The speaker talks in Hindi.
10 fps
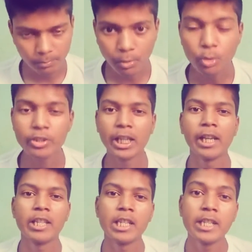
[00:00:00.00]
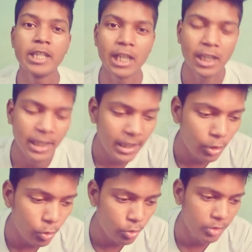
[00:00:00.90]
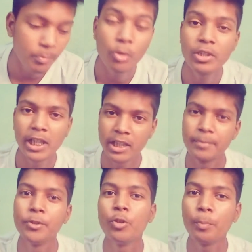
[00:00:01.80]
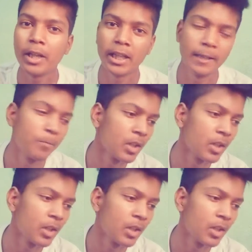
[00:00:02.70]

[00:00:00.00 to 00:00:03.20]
बहुत सारे ऐसे चैनल हैं और बहुत सारे ऐसे वीडियो पर हैं